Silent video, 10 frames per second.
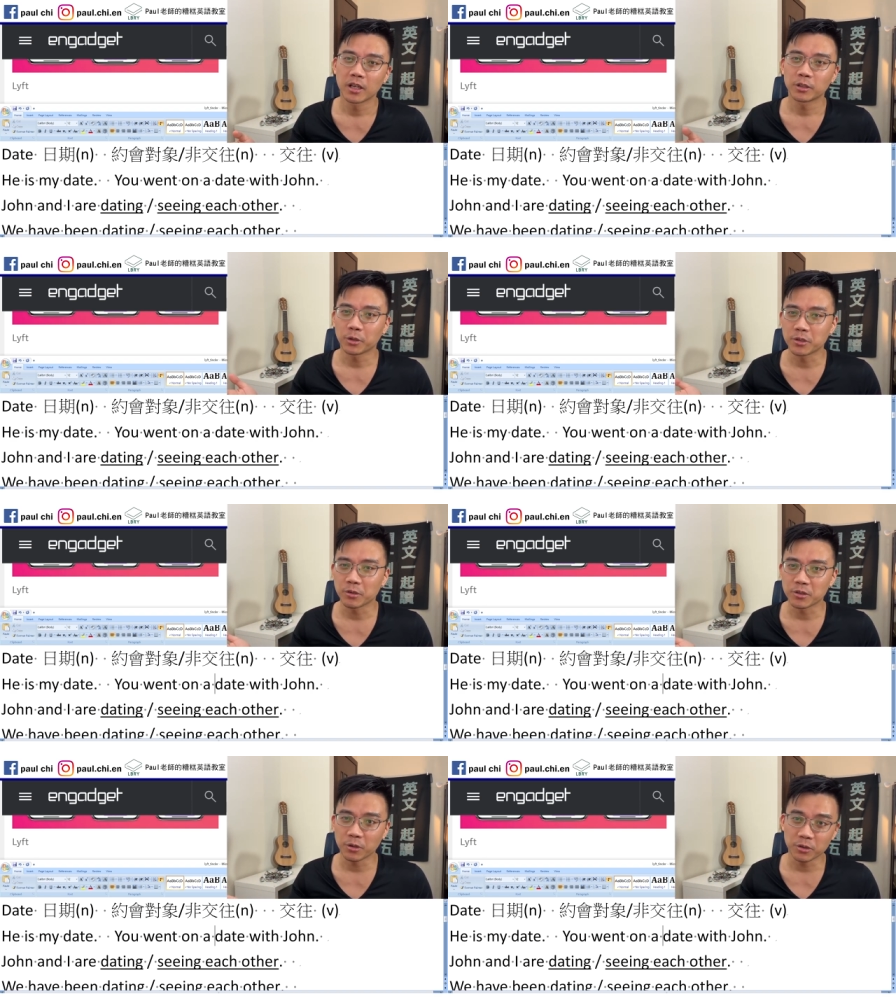退
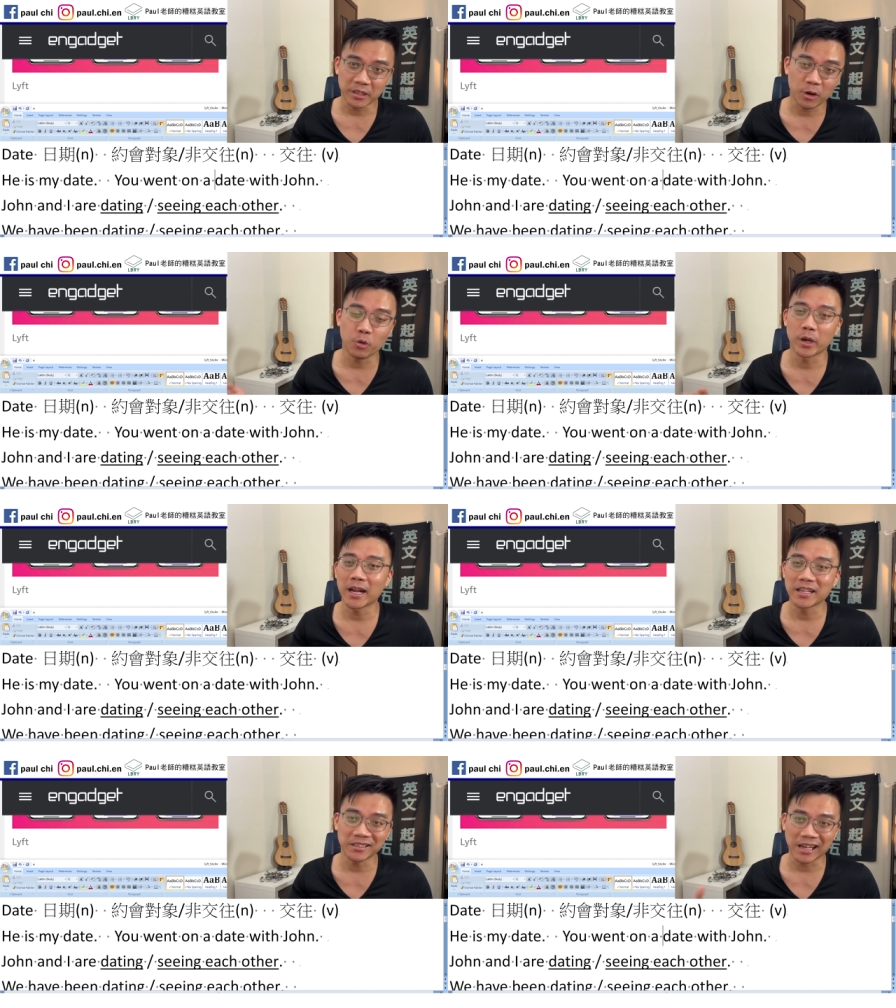休了之后再回
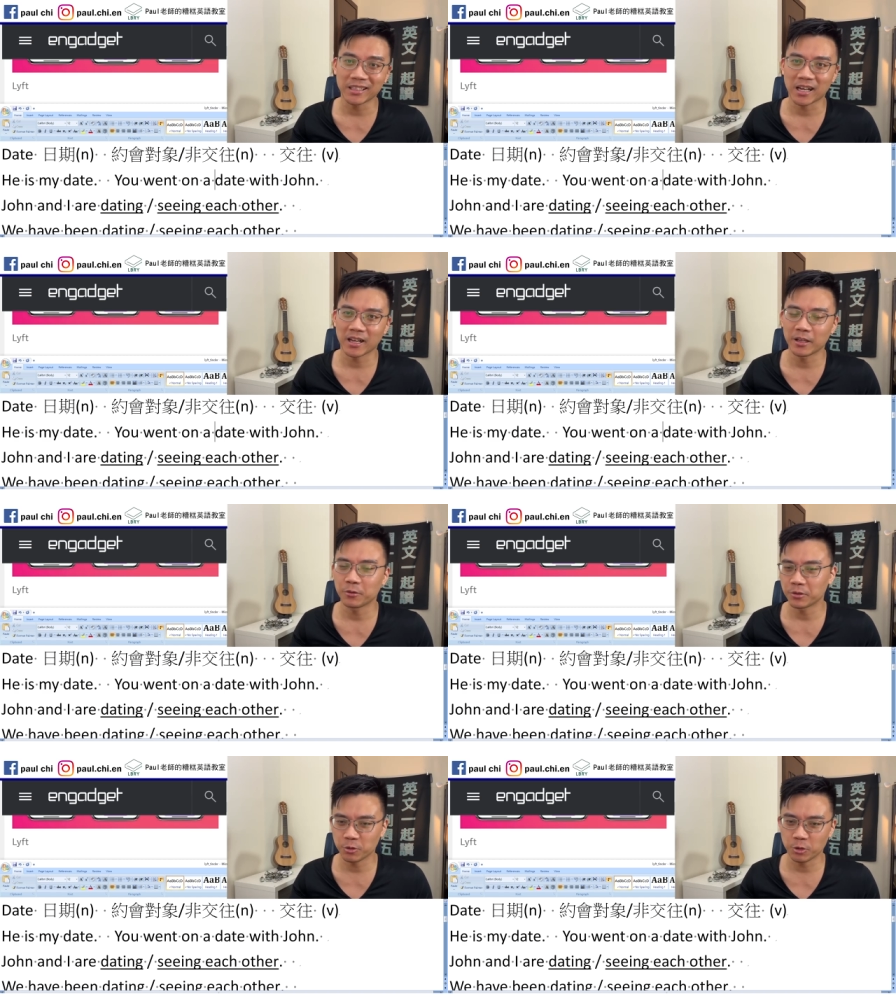来再打打看，
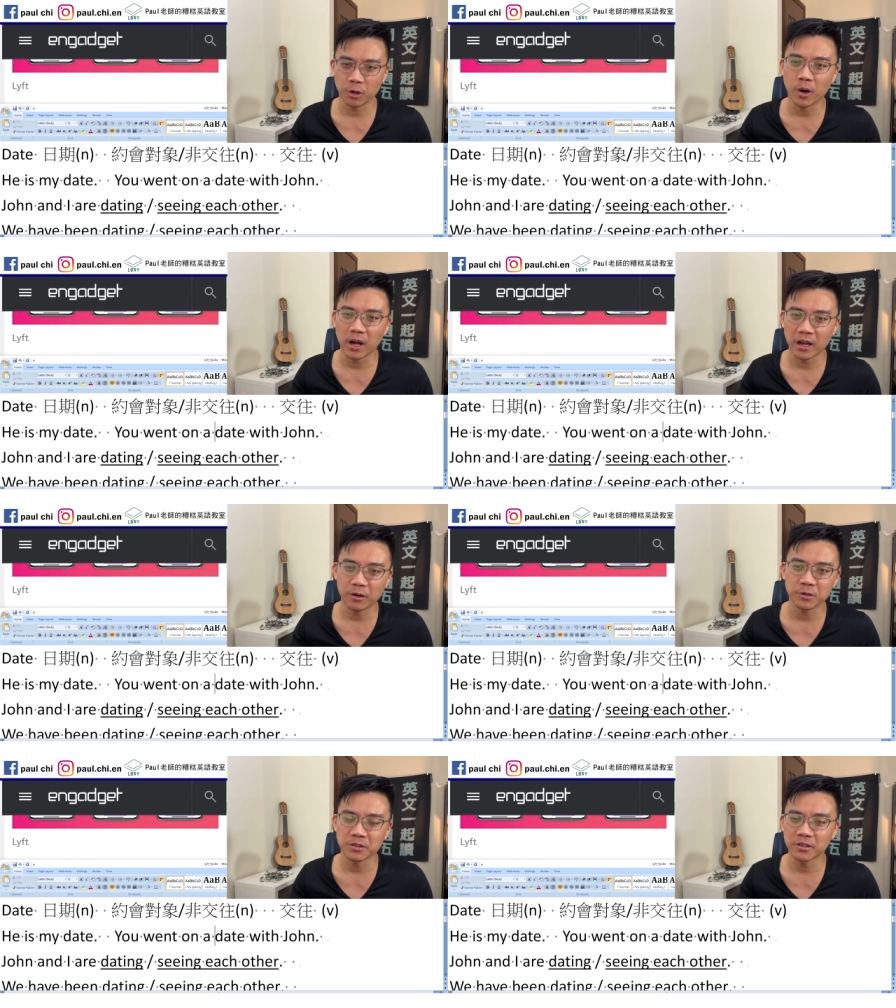或拳王啊
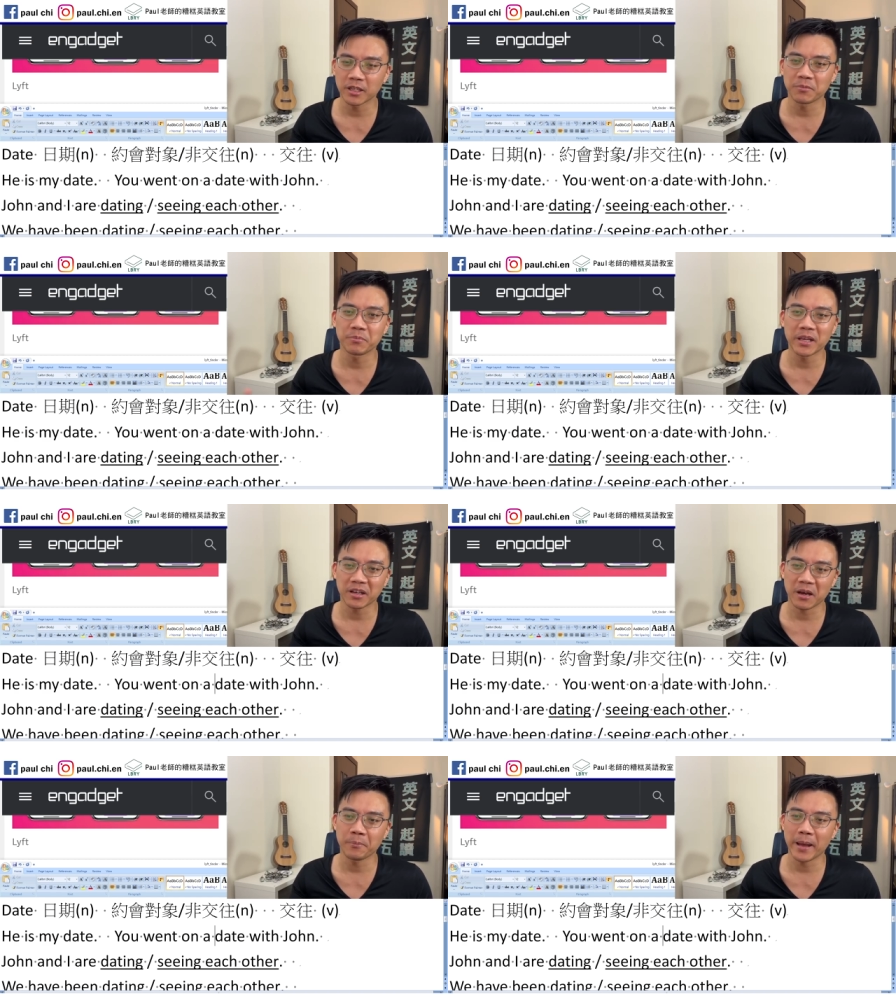或之类的 make a
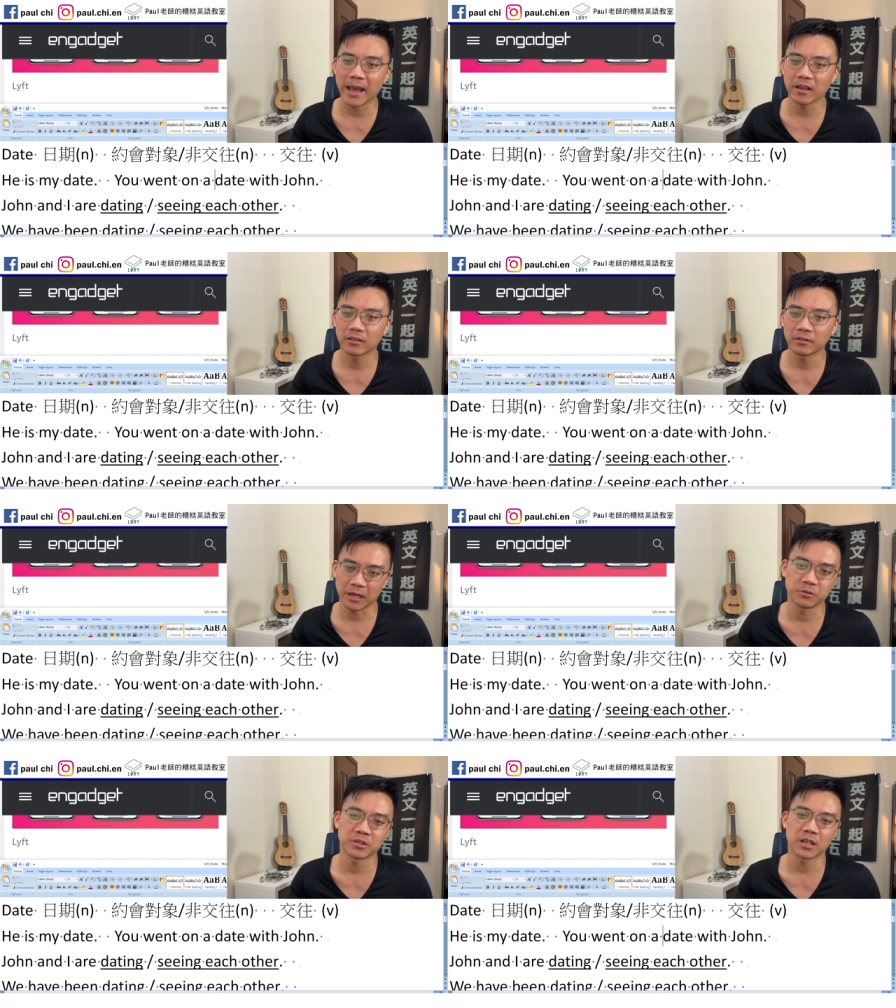comeback，大
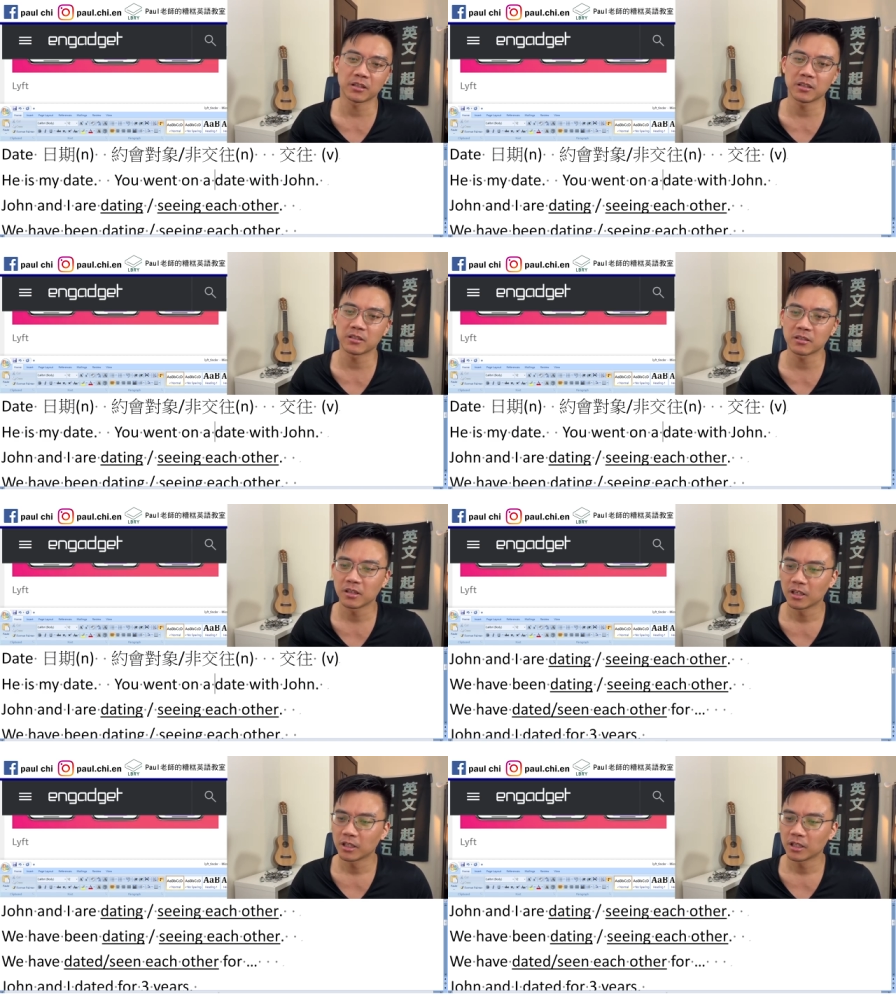概就这样的意思。